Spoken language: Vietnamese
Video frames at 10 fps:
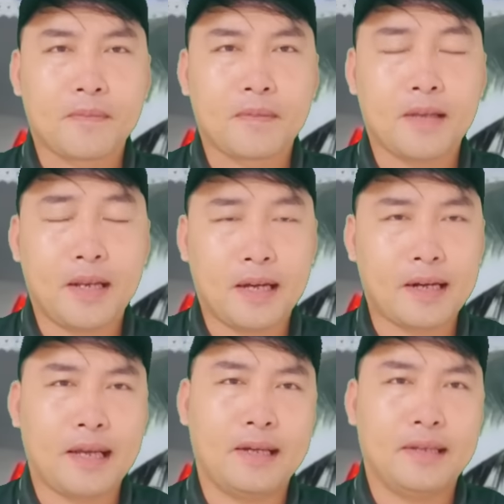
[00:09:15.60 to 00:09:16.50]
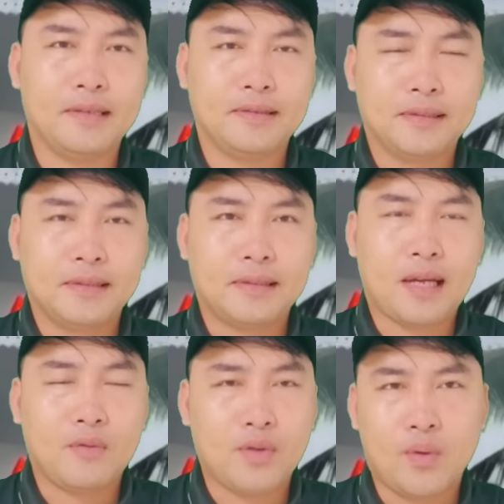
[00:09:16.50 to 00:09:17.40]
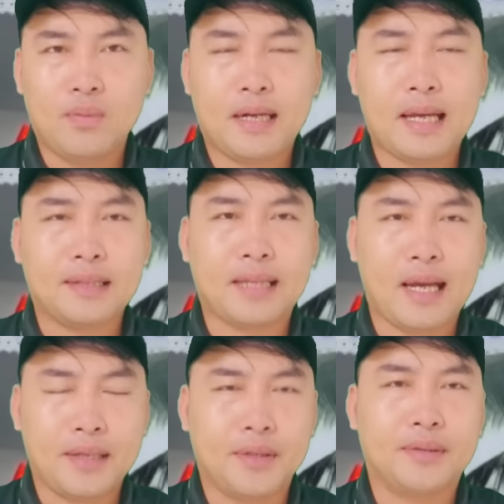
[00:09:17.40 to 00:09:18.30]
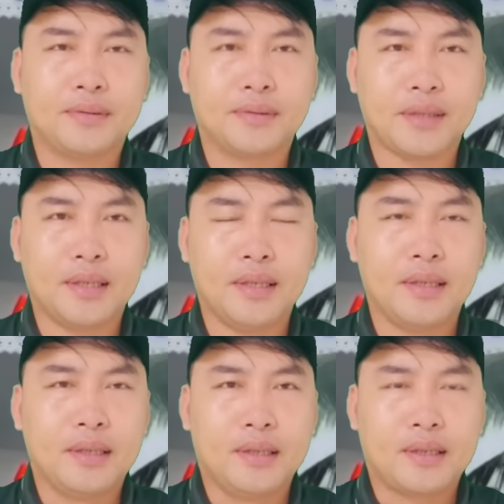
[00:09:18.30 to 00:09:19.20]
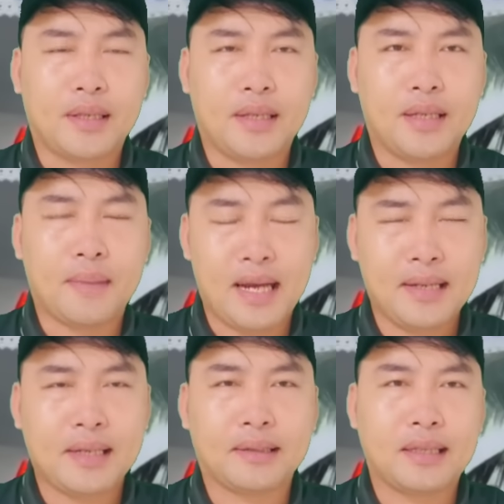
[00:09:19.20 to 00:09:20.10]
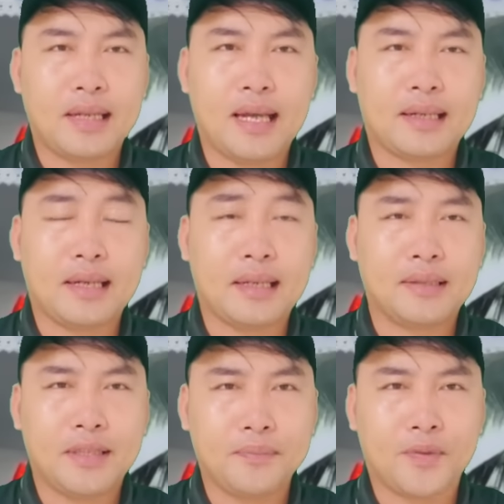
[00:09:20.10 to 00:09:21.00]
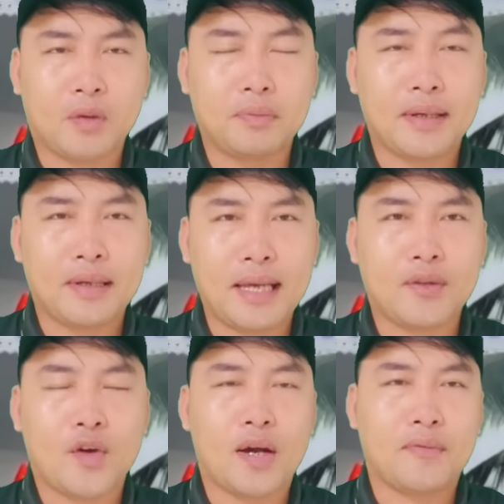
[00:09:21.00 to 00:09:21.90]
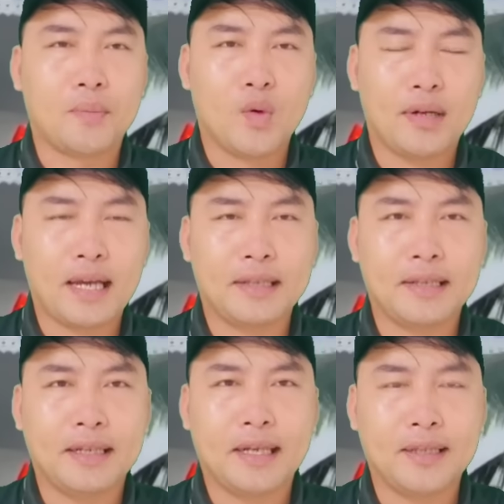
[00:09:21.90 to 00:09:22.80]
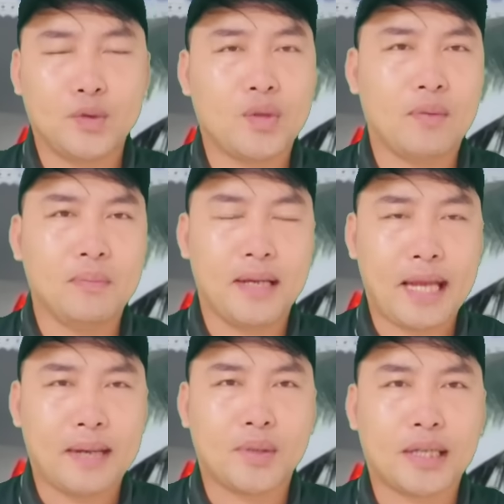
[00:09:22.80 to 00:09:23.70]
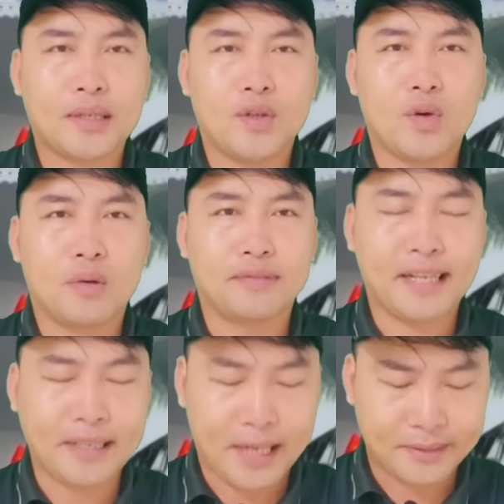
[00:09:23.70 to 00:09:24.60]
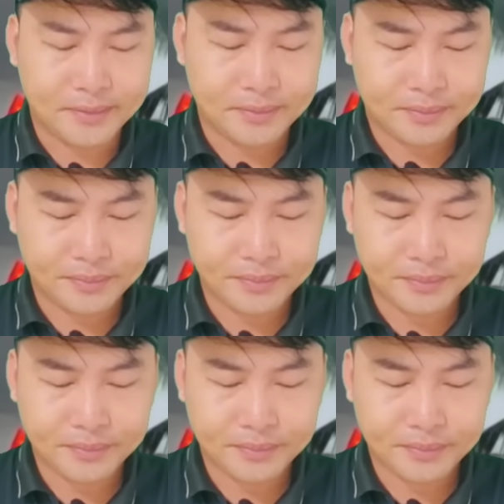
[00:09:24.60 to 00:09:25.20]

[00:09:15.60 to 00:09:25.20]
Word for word: thì lần này đó ông dũng đã ra tay rồi đó. thì à, bản thân đinh lan này lại tiếp tục lên đe dọa và buông ra những cái lời vu khống bịa đặt một cách vô cùng trắng trợn ừ.